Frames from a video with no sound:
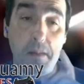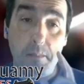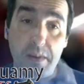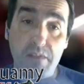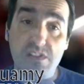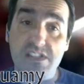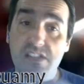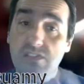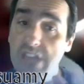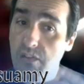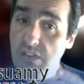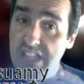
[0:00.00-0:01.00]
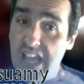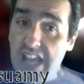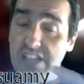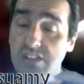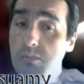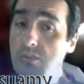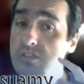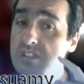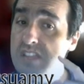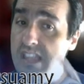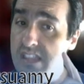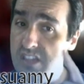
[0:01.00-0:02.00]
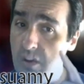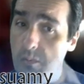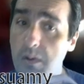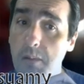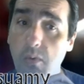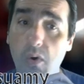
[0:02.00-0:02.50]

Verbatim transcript: para vocês. O que, que você acha? O Bloodstained é uma boa